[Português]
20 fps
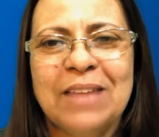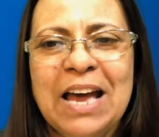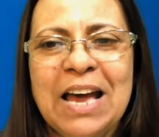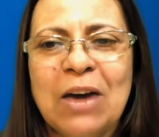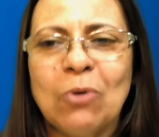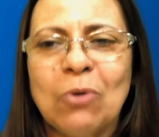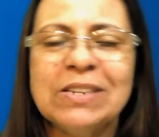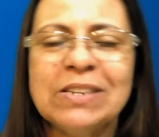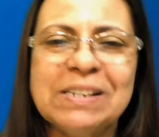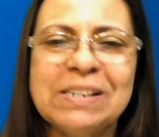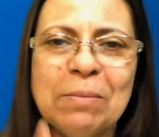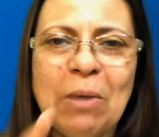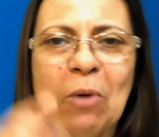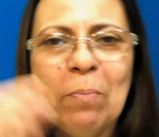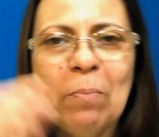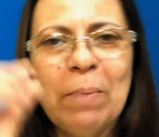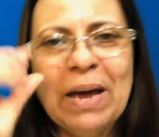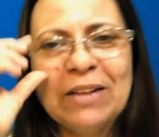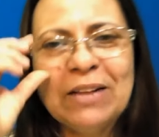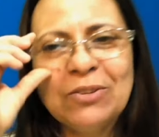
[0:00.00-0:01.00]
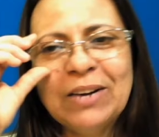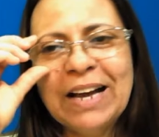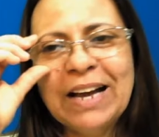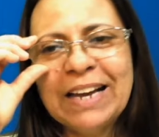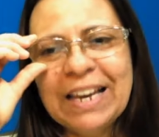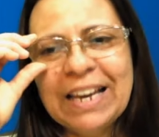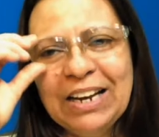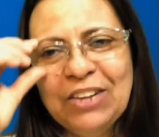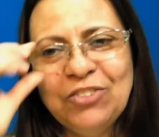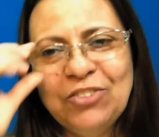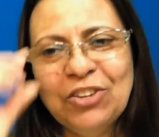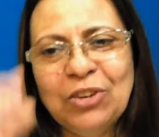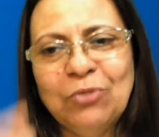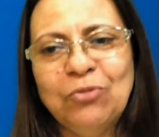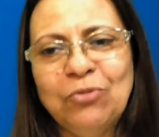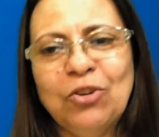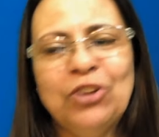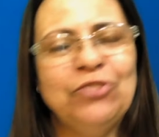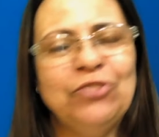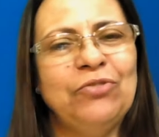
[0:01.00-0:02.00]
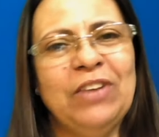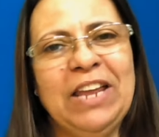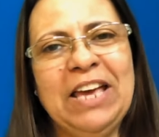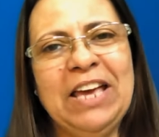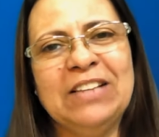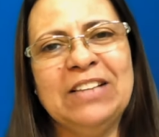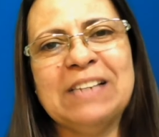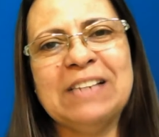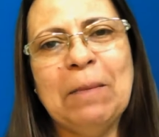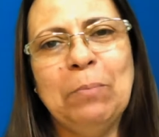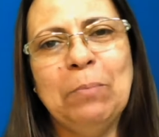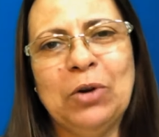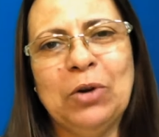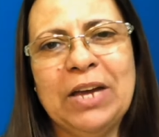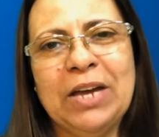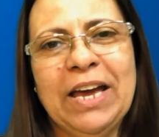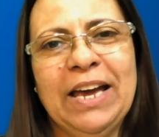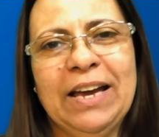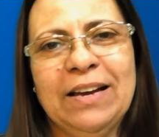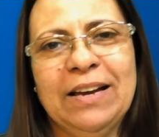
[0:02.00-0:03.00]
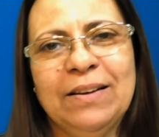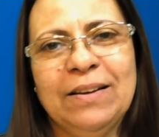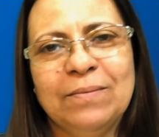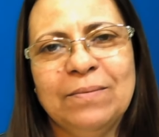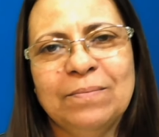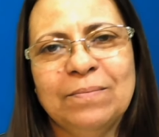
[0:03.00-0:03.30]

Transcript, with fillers: Com Simão Pedro naquele dia não foi diferente. Sabe por quê?